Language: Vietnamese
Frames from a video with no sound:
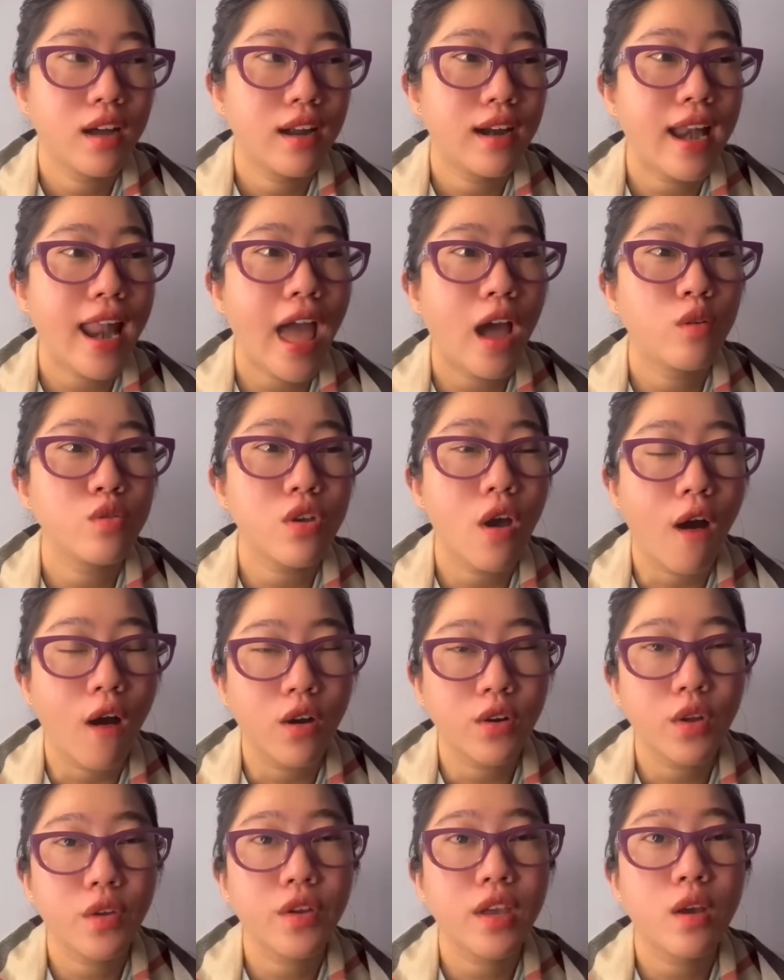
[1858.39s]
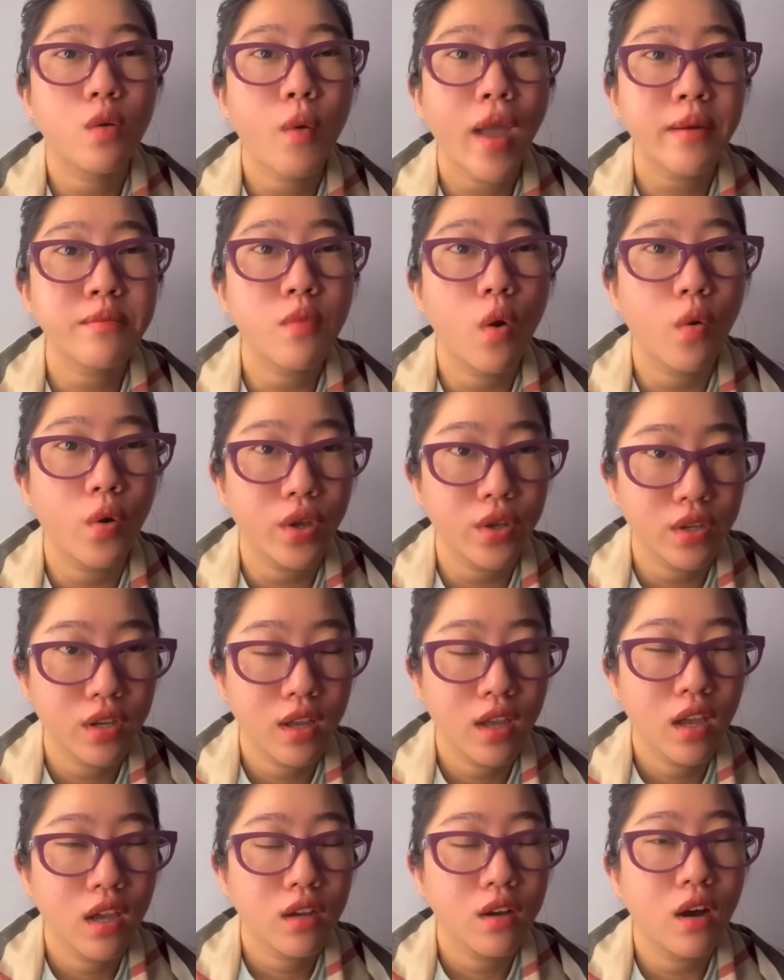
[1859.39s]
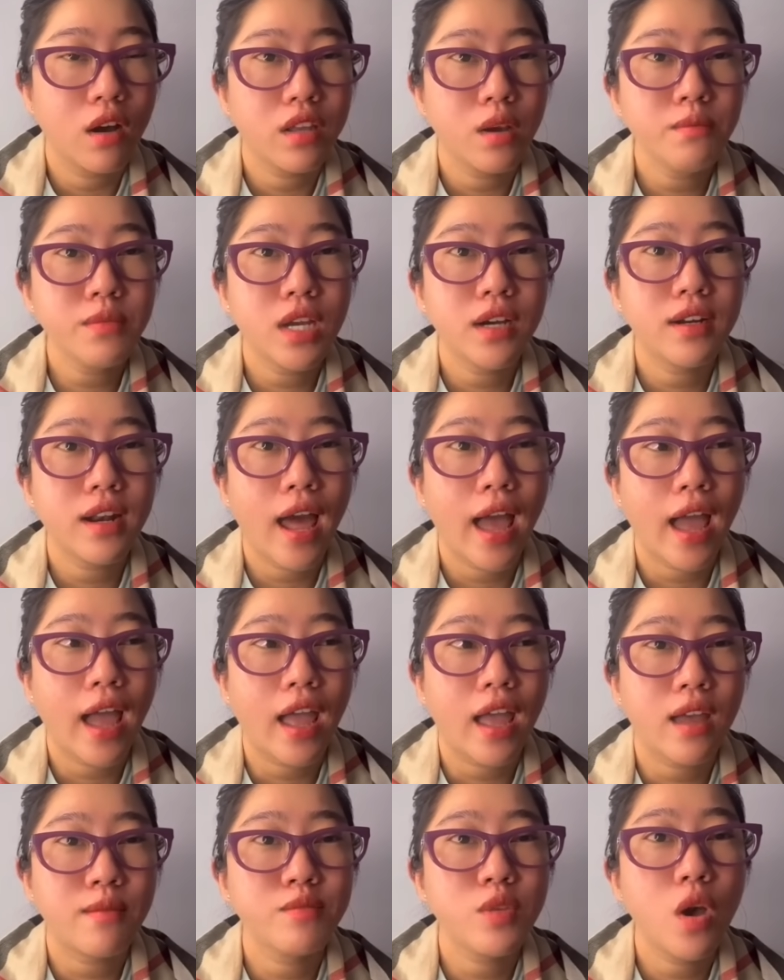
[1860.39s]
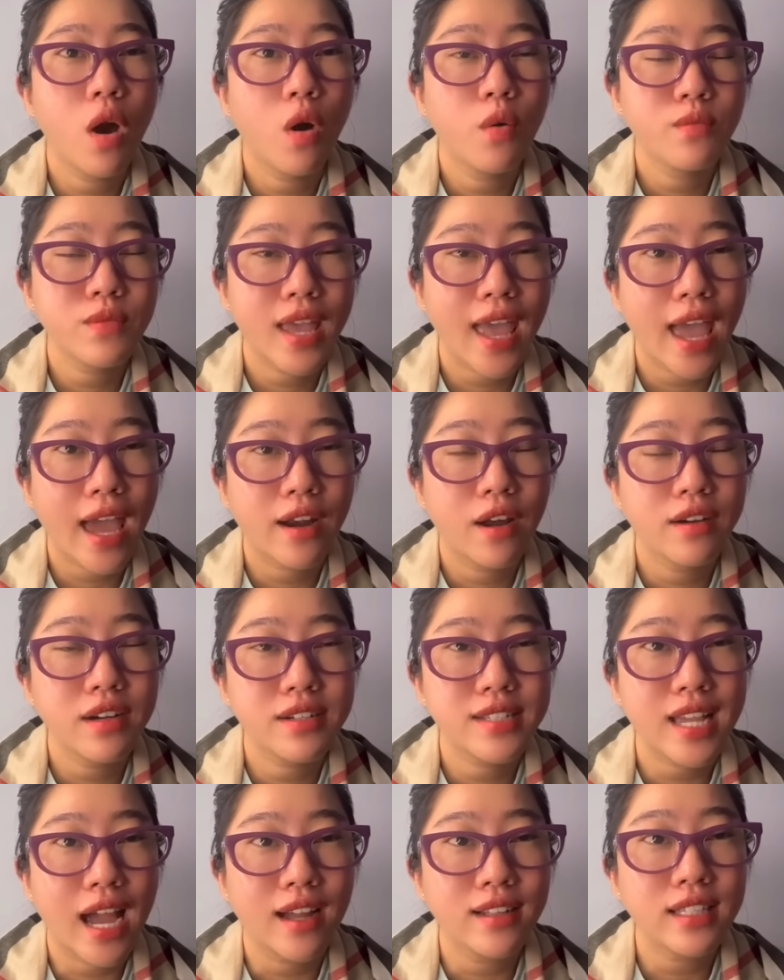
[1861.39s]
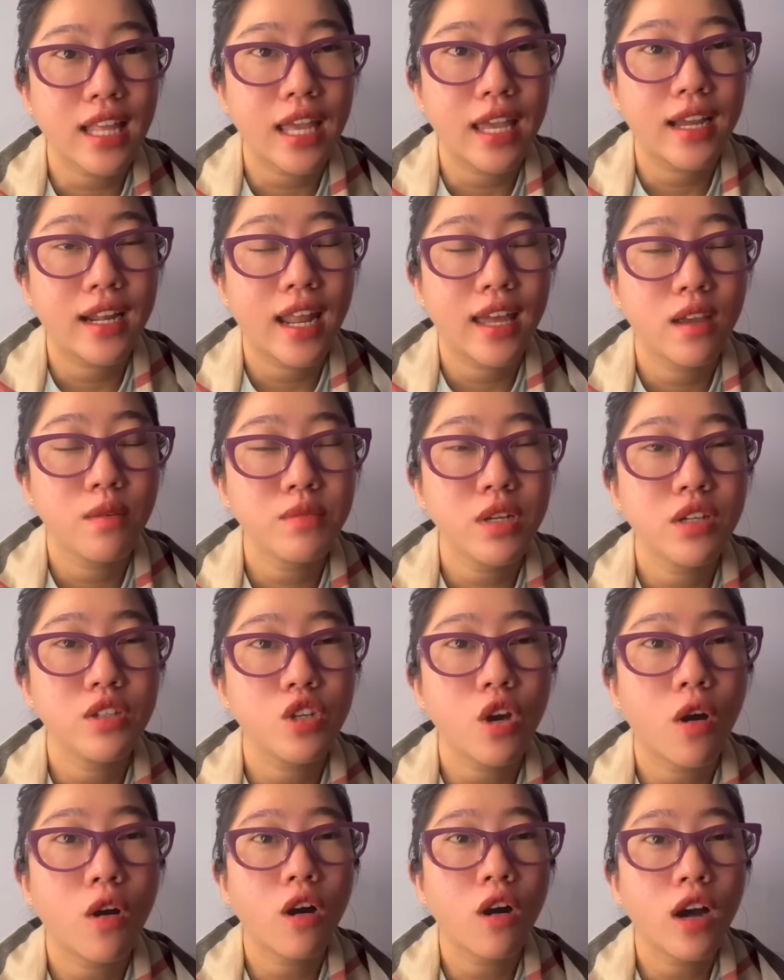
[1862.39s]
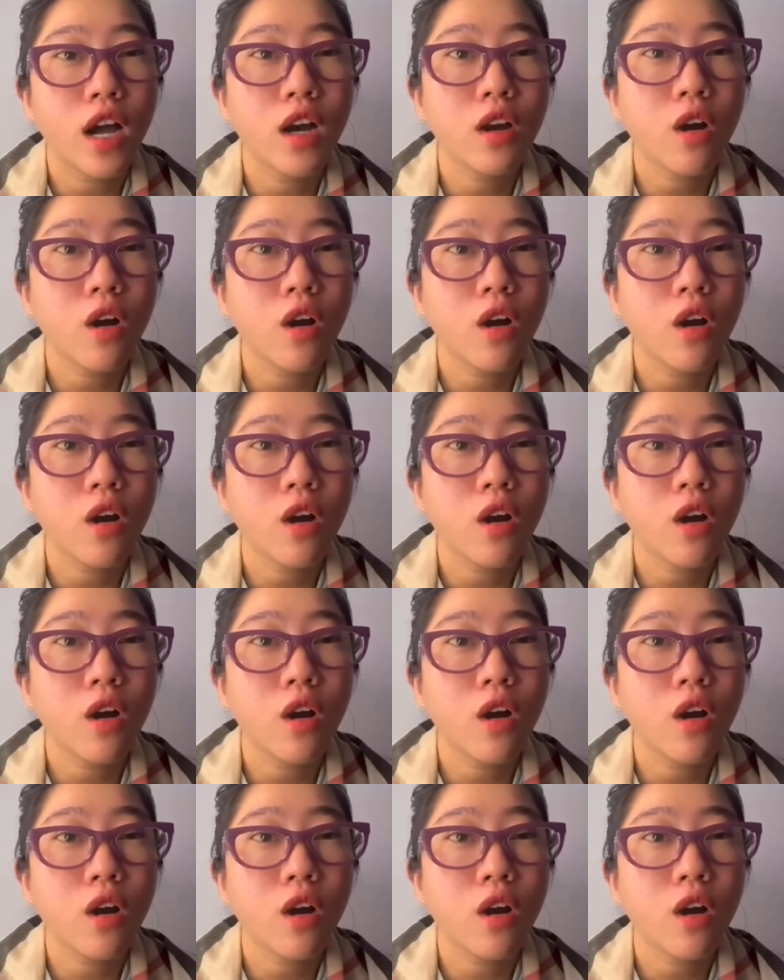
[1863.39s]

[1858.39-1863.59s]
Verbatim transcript: lao dọn này kia quét bụi rồi giống như là em vô nhà đó rồi sẵn tiện là giống như cho có,